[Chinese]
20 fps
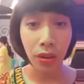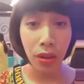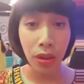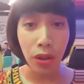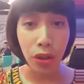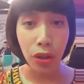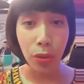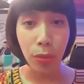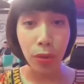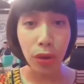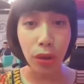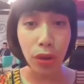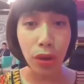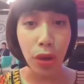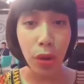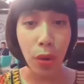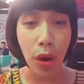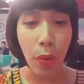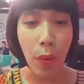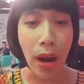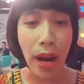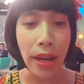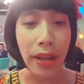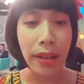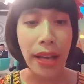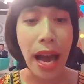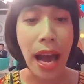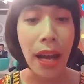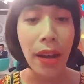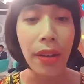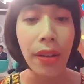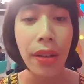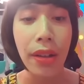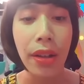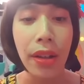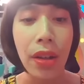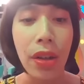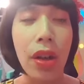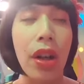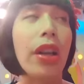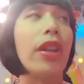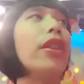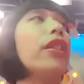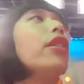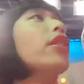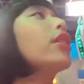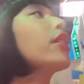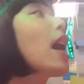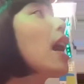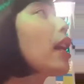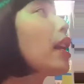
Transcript: 什么时候重回玩很大？上